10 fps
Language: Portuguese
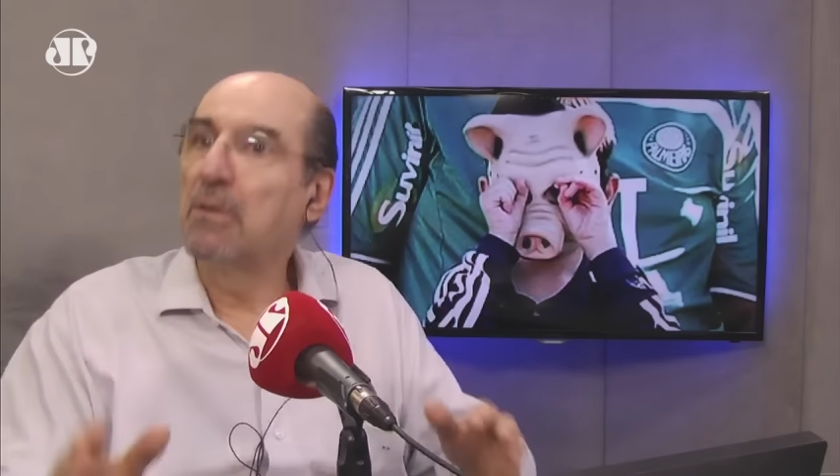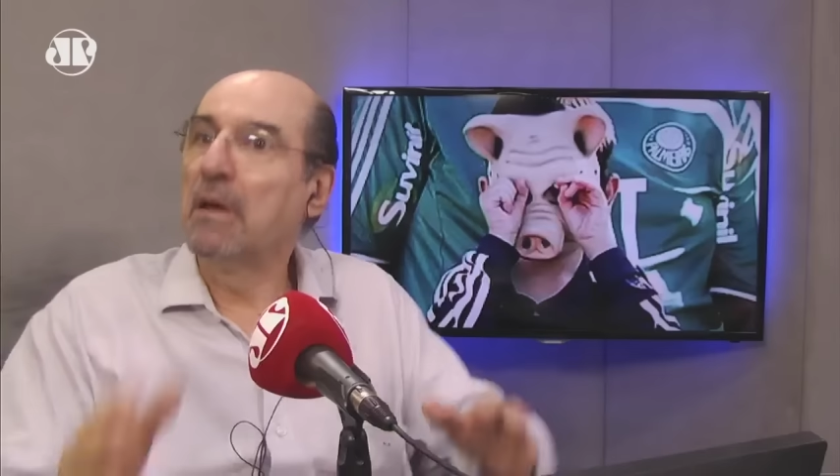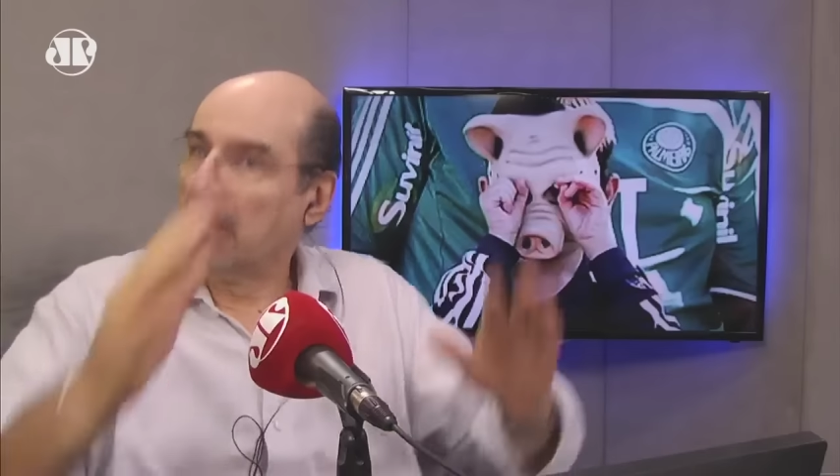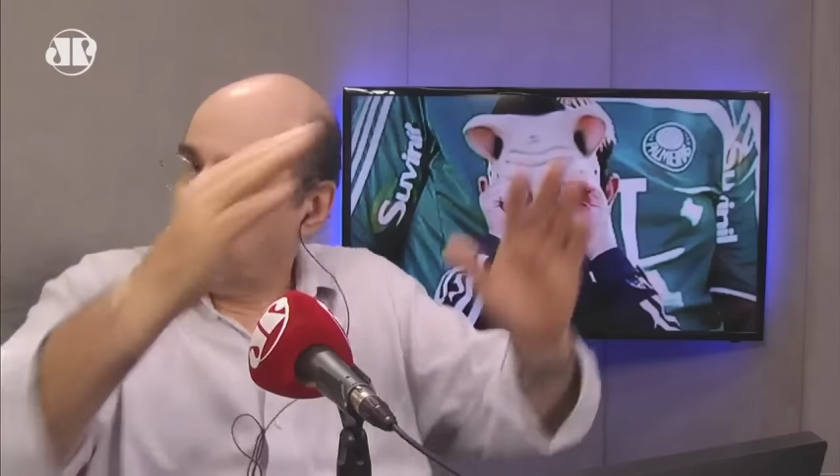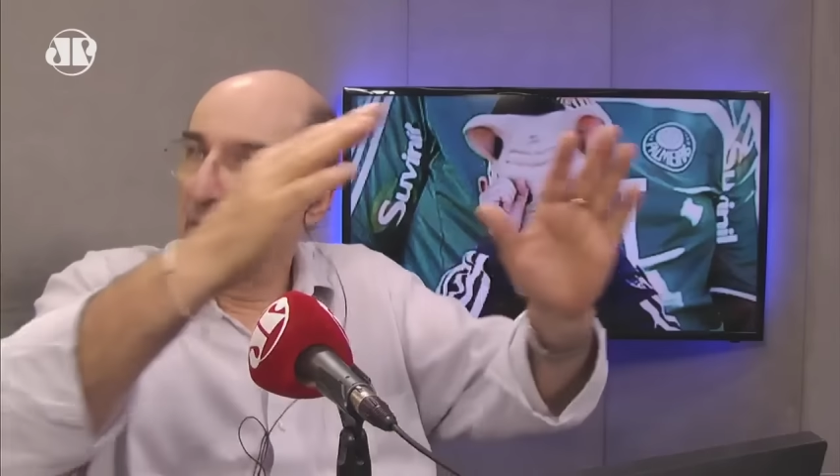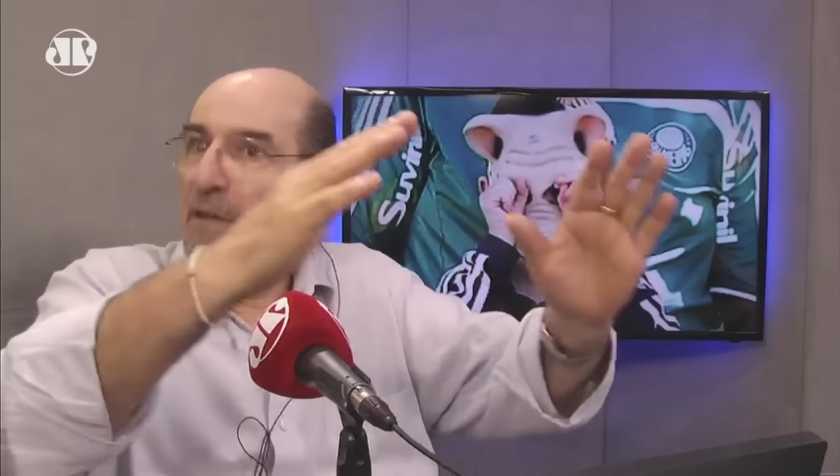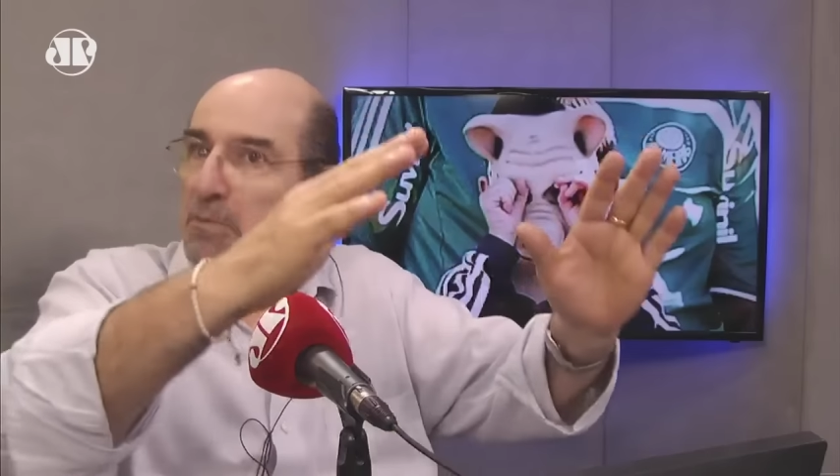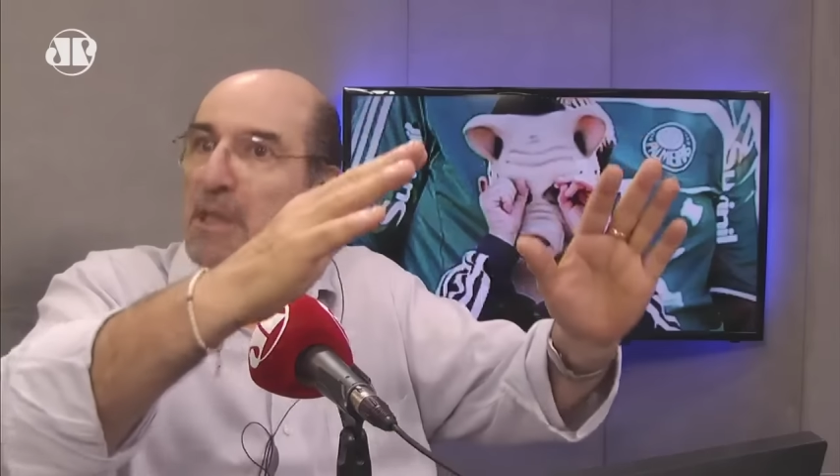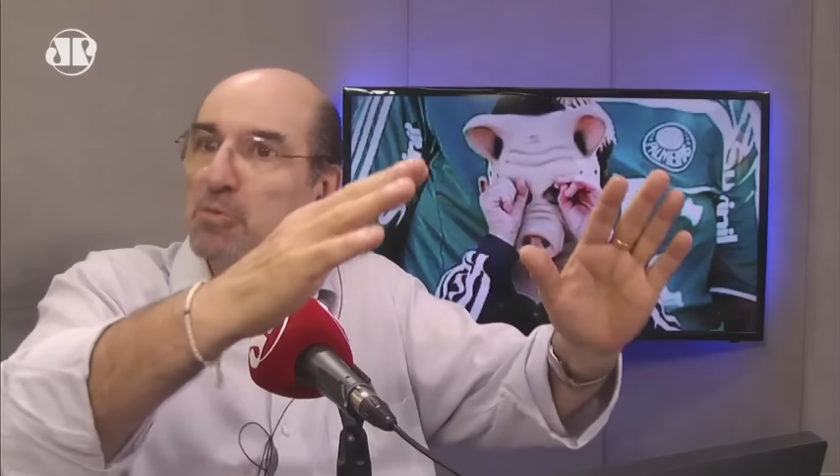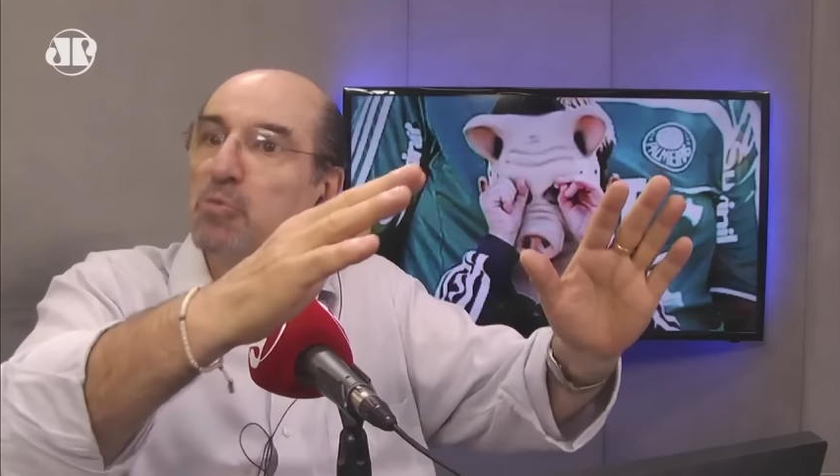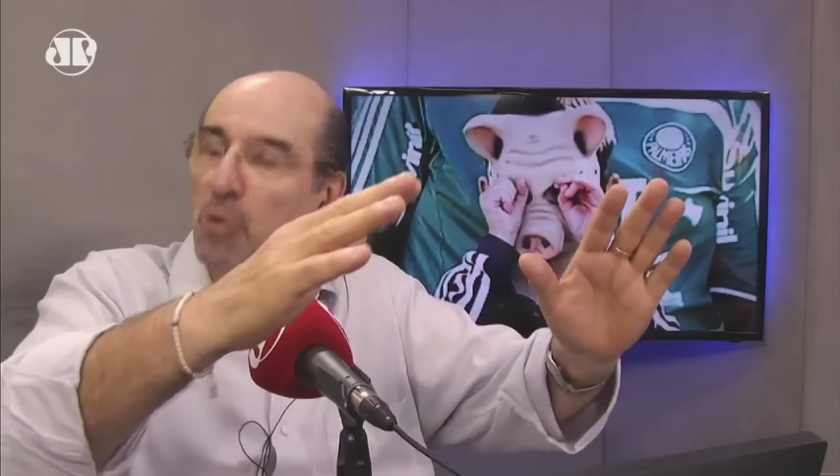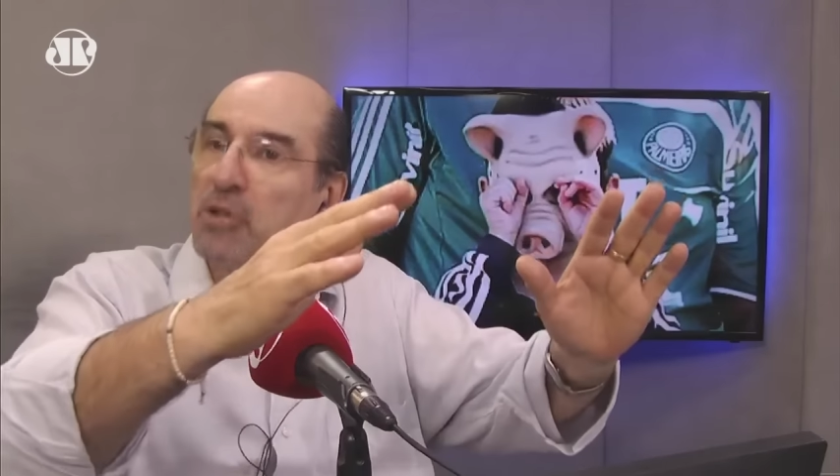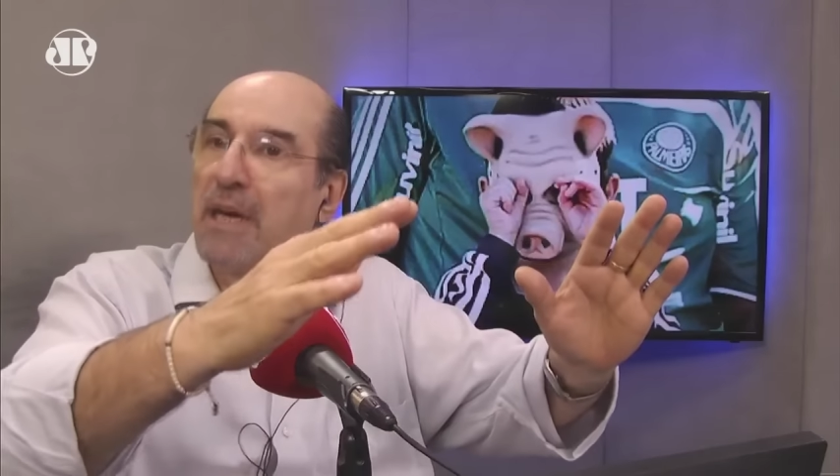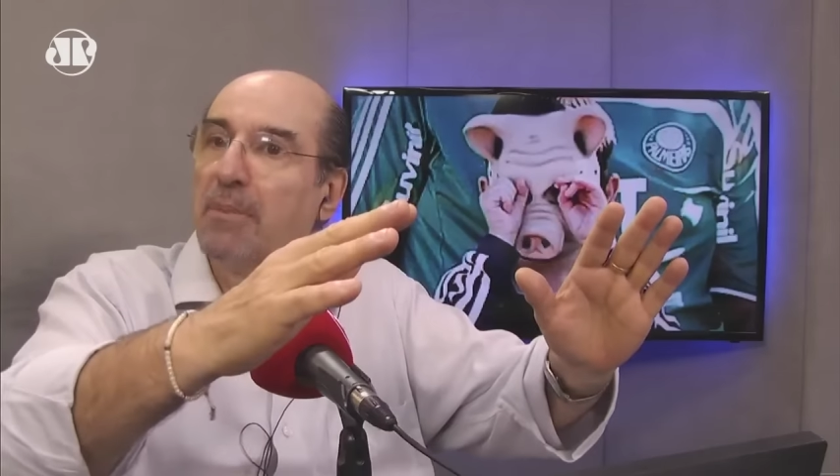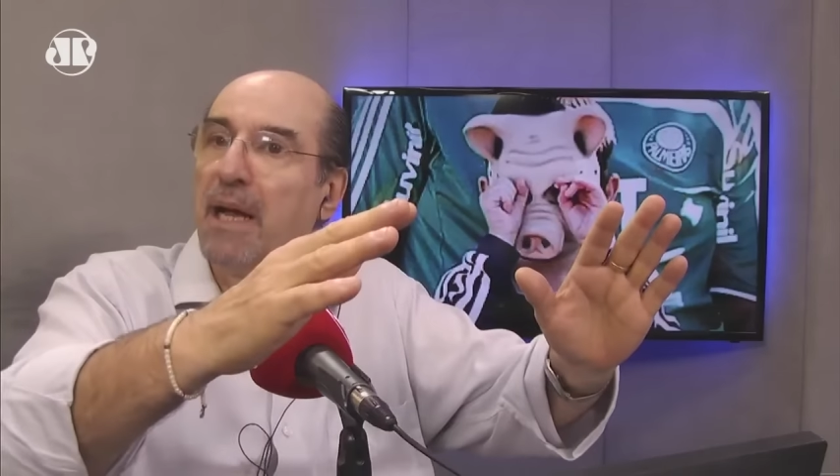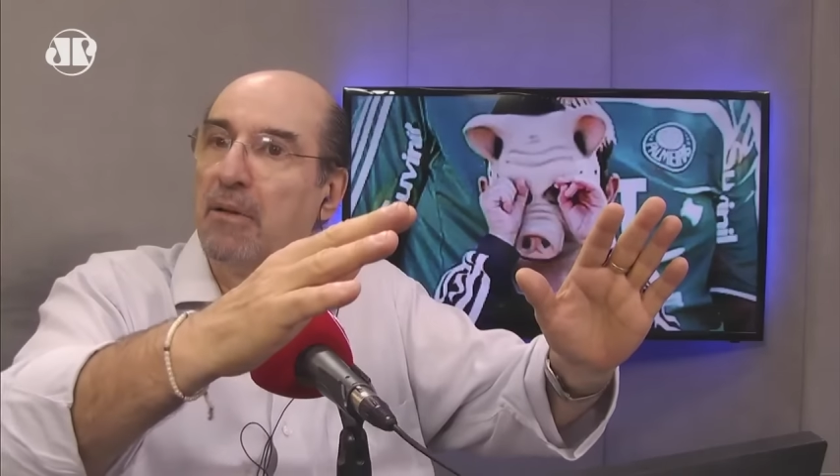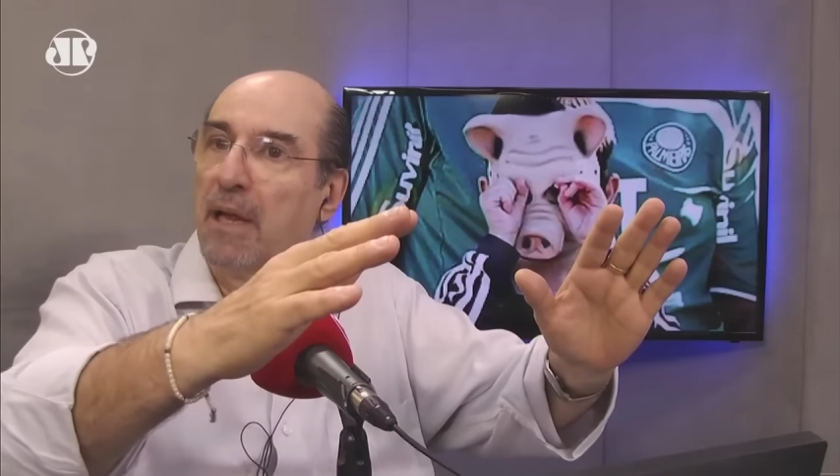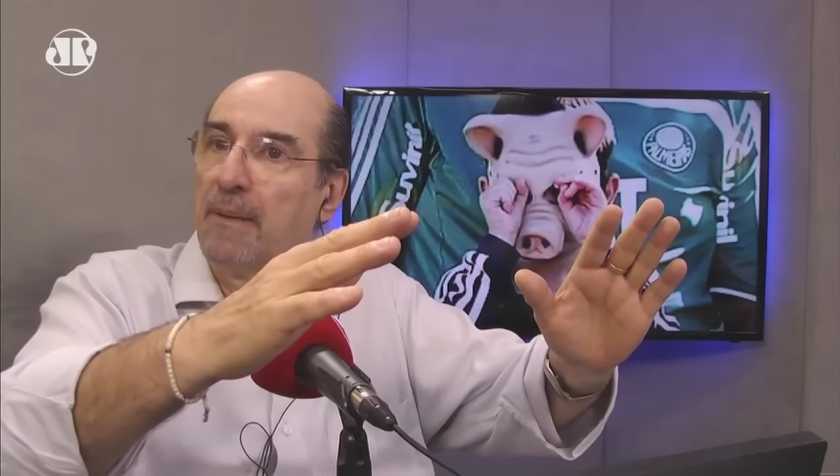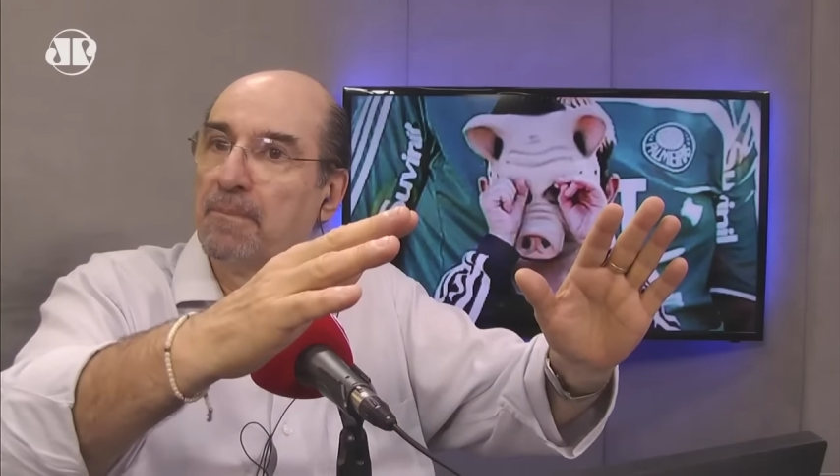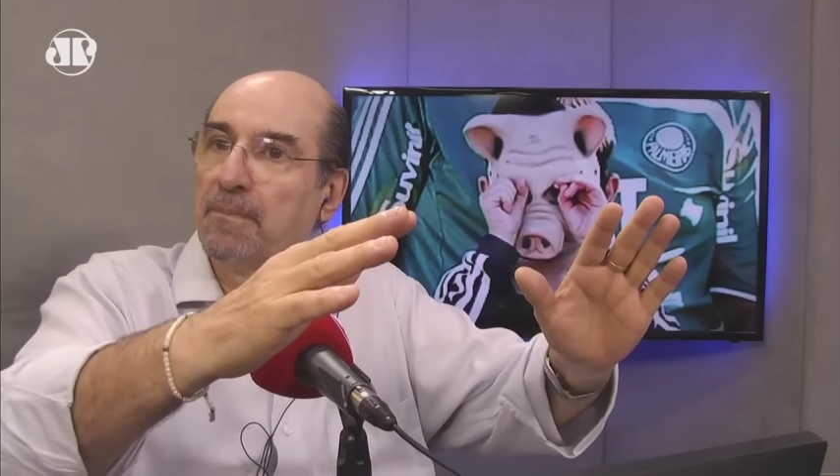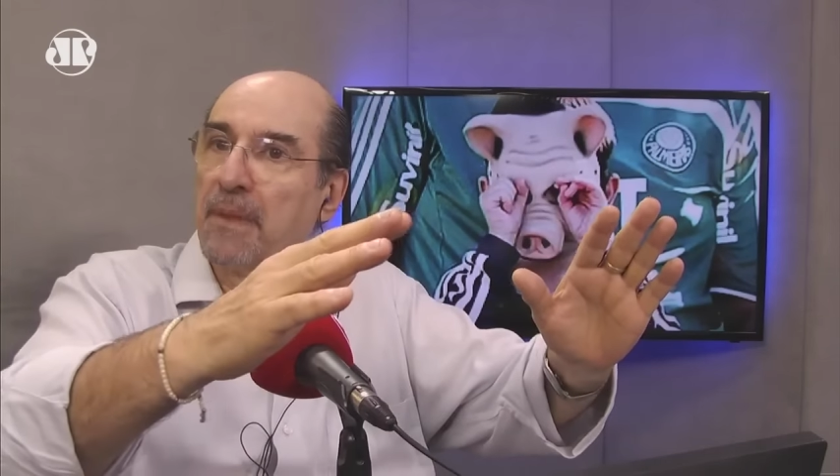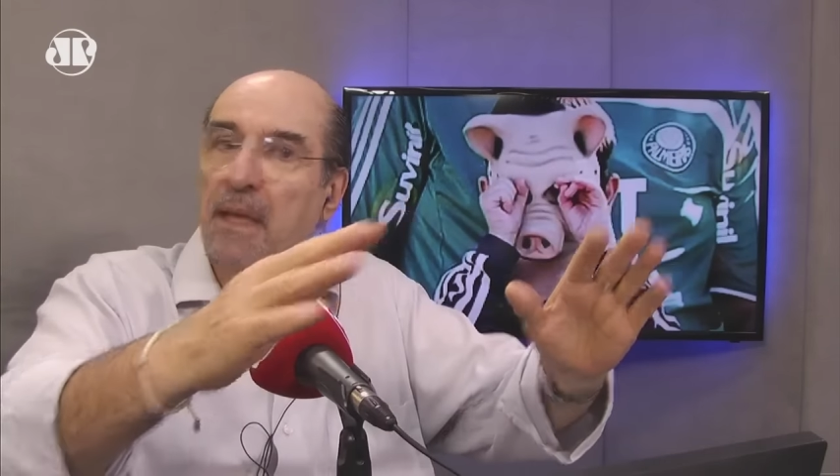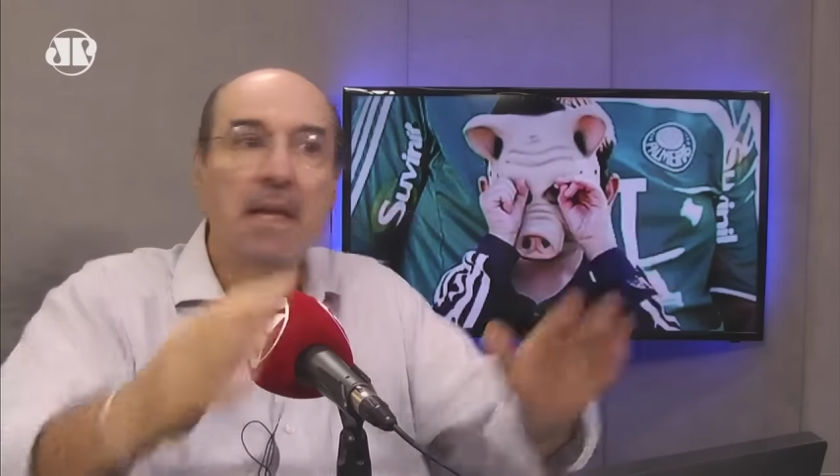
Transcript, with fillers: E é, fez mesmo um bom trabalho lá.